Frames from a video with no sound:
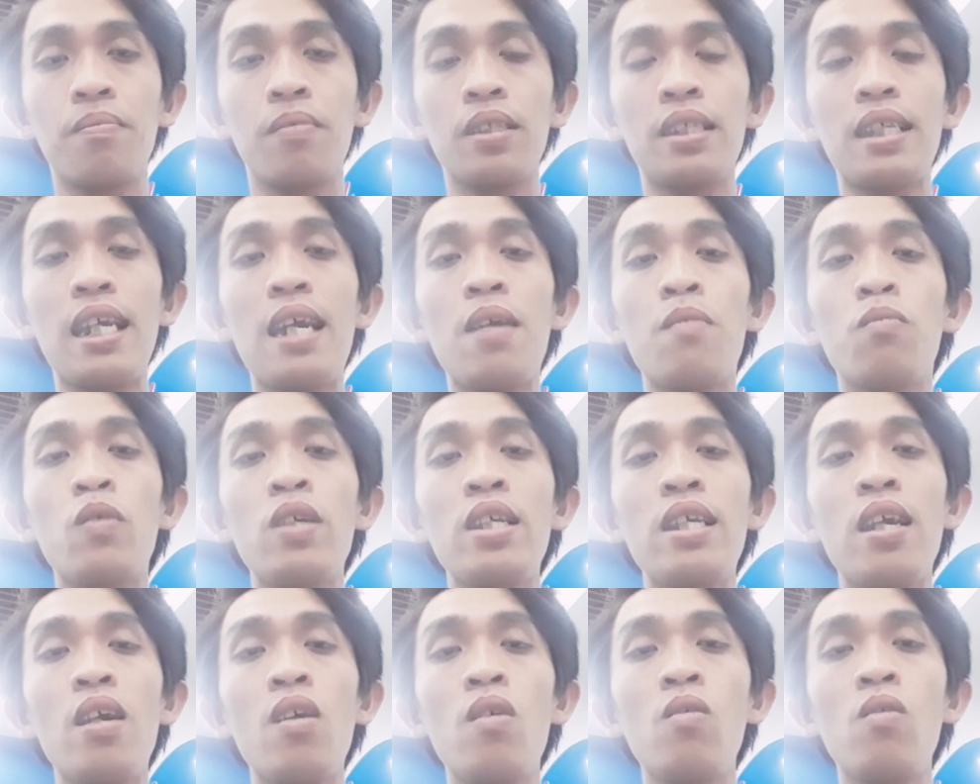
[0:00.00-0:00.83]
xem
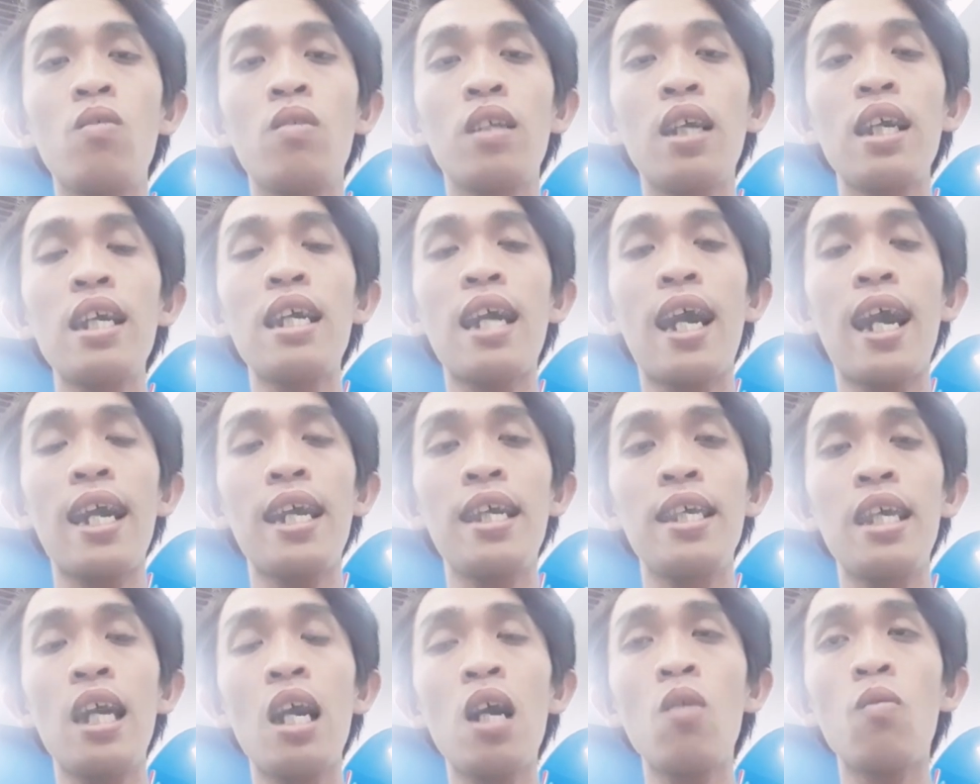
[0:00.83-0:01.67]
video thấy hay
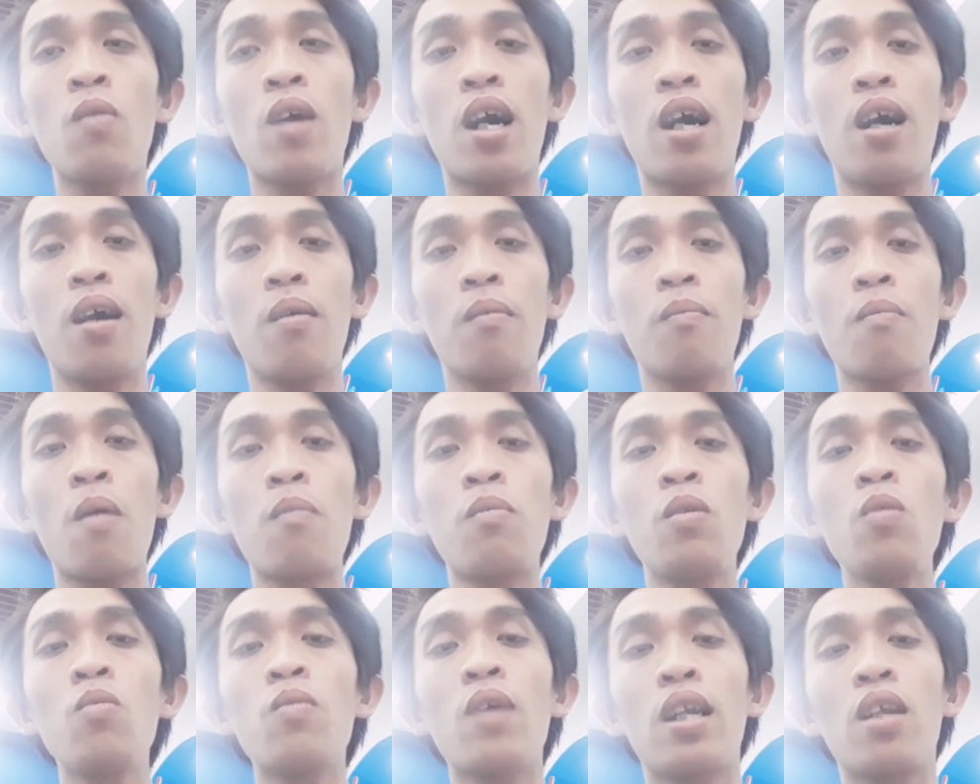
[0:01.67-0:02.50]
nhớ và bấm
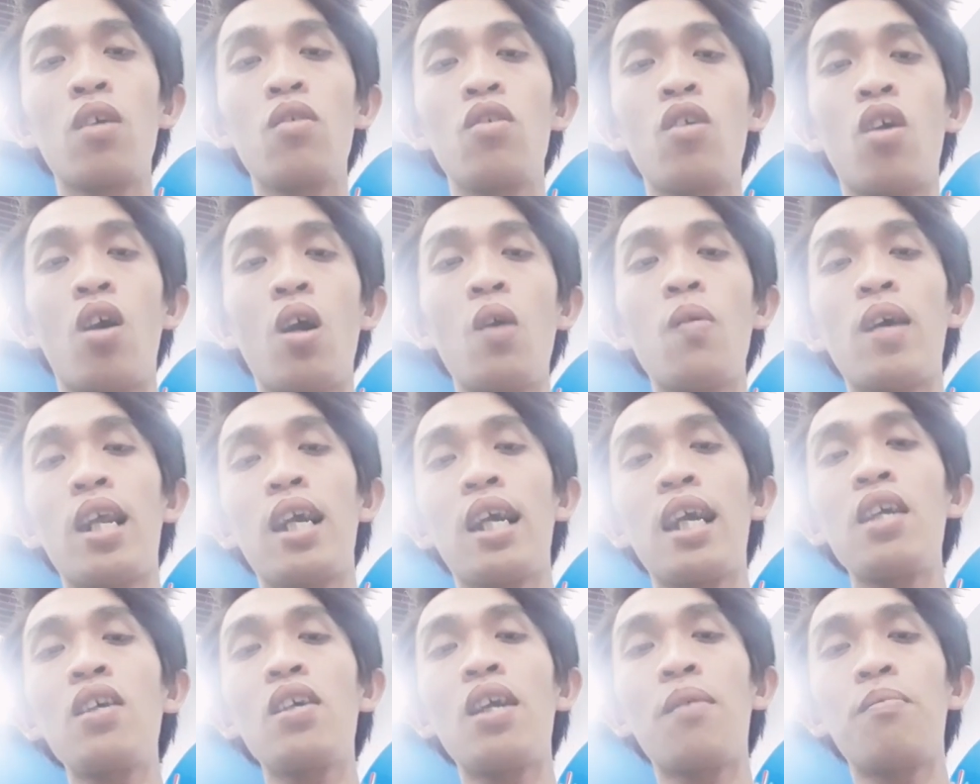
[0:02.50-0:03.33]
nút và theo dõi và
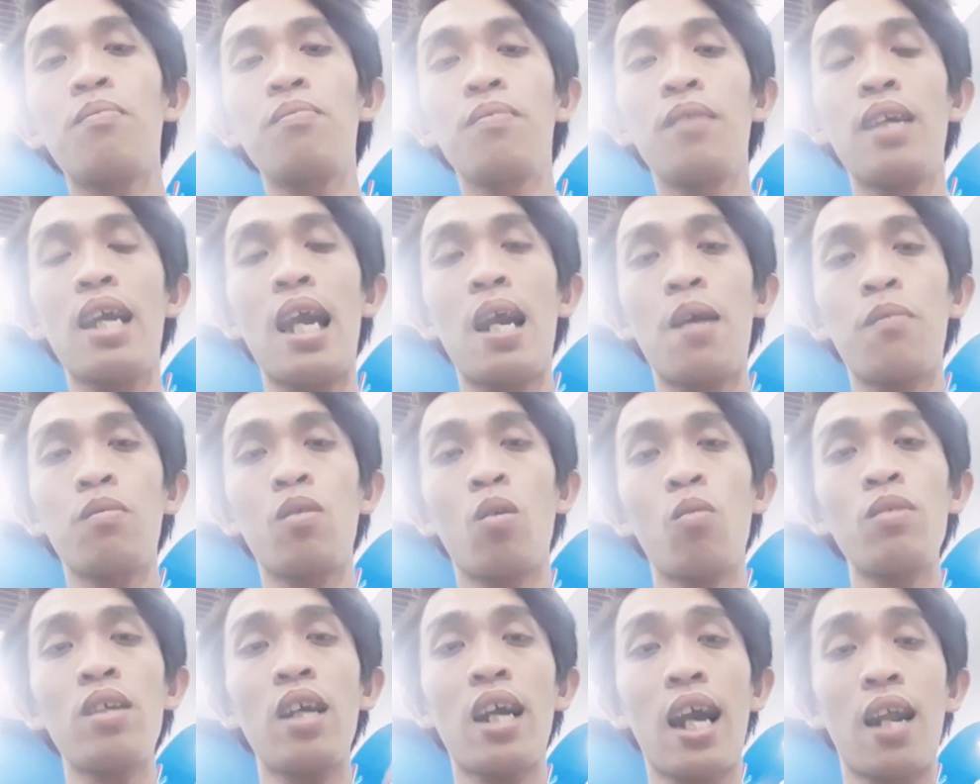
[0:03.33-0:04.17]
đăng ký cho em em
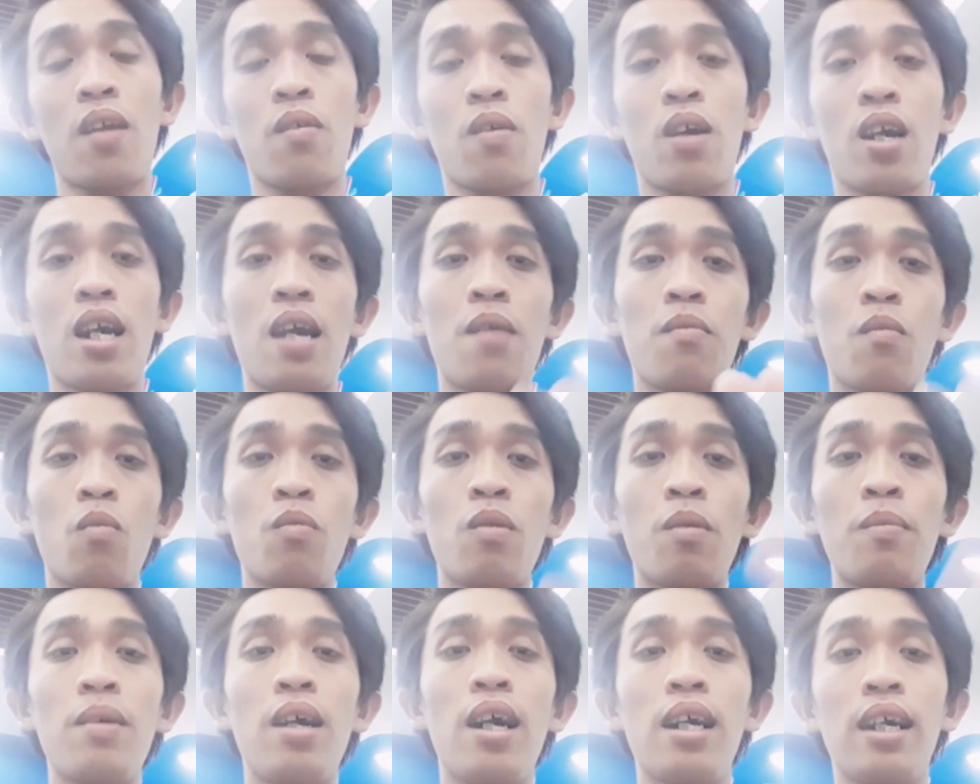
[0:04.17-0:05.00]
cũng chân thành và em cũng
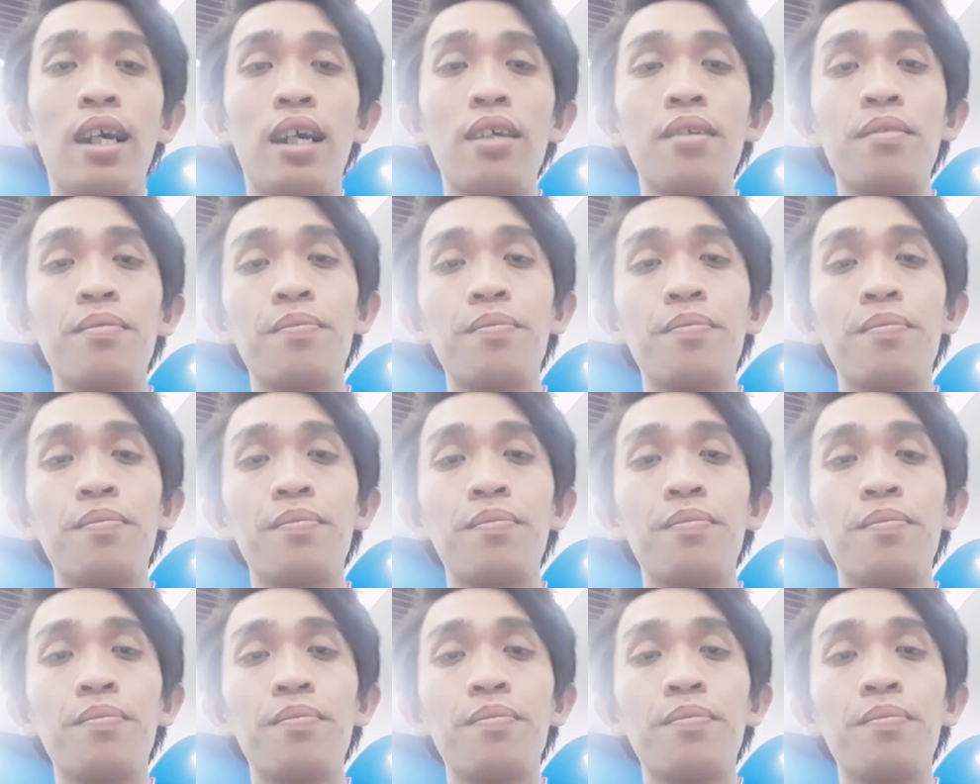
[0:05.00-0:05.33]
cảm ơn ạ